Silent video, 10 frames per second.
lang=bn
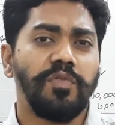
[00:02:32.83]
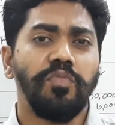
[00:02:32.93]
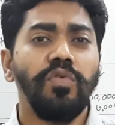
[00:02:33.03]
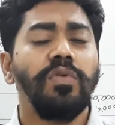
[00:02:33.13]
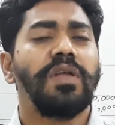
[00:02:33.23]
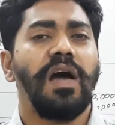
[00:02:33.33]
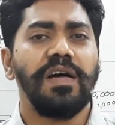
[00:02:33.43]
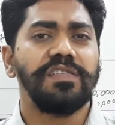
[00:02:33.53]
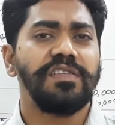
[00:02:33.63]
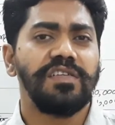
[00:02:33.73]
মূল
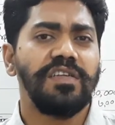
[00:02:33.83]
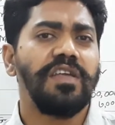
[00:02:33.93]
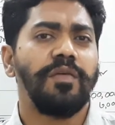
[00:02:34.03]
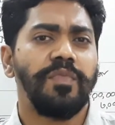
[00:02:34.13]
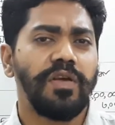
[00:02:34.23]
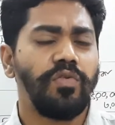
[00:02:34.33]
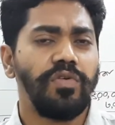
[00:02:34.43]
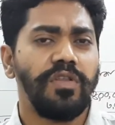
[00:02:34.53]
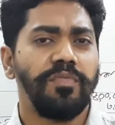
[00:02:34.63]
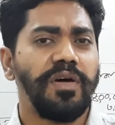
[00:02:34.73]
কাজ সেটি আমরা
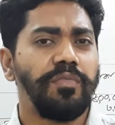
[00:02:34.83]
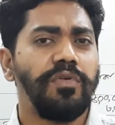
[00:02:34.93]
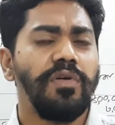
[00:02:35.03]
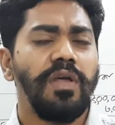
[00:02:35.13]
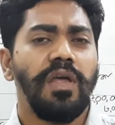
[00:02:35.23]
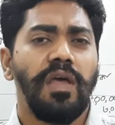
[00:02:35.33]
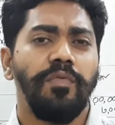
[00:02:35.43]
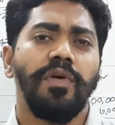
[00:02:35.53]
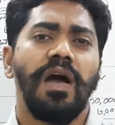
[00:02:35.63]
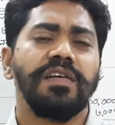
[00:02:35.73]
করতে পারবো
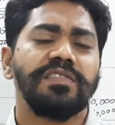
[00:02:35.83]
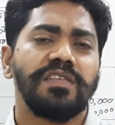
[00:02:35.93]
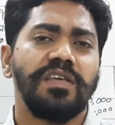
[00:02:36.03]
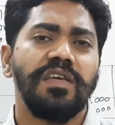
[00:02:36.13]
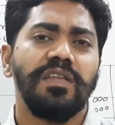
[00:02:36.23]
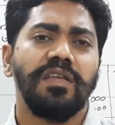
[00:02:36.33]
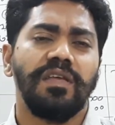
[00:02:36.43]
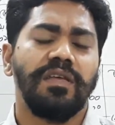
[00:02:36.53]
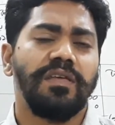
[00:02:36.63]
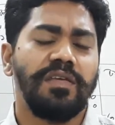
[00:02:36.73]
এবং আজকের
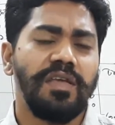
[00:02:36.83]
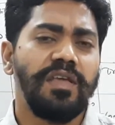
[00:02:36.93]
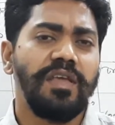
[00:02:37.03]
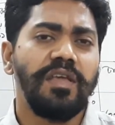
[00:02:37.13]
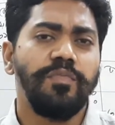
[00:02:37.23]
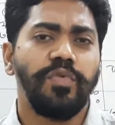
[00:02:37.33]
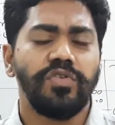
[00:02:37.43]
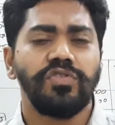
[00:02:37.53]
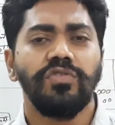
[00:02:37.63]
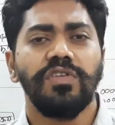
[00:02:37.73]
এই এই
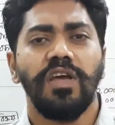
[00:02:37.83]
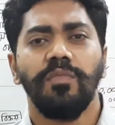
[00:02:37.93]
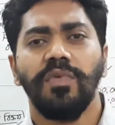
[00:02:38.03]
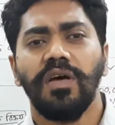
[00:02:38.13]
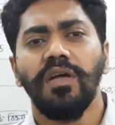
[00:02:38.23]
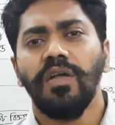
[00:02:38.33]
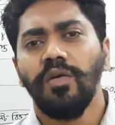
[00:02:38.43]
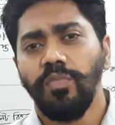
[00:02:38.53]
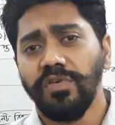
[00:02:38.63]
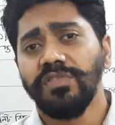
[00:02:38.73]
প্রশ্নটি আমরা
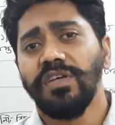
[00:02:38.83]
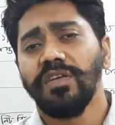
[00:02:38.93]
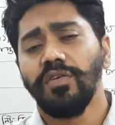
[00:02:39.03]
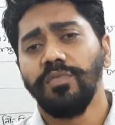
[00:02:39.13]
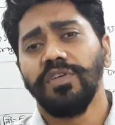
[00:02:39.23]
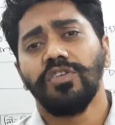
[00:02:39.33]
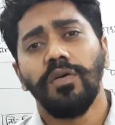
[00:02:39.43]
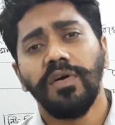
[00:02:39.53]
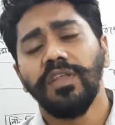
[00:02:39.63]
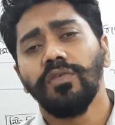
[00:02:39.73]
পর্যায়ক্রমে
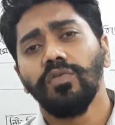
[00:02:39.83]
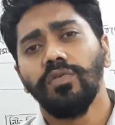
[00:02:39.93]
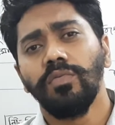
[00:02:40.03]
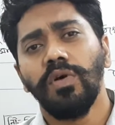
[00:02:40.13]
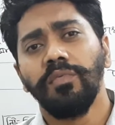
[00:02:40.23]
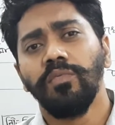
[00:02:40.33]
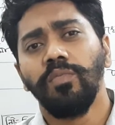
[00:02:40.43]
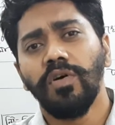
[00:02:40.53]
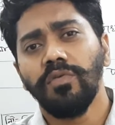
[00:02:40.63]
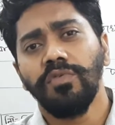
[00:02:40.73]
সমাধান করব এবং
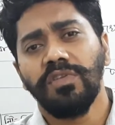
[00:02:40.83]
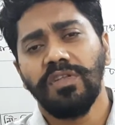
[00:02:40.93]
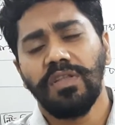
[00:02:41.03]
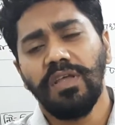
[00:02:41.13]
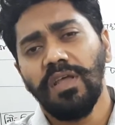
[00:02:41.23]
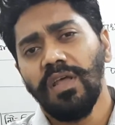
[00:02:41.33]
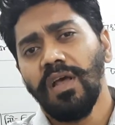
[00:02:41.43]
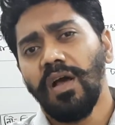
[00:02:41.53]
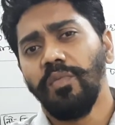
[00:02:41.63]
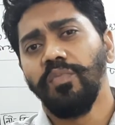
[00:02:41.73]
পরবর্তীতে
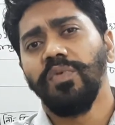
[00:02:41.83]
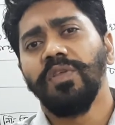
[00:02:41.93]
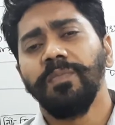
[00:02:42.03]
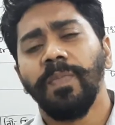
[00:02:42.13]
আমি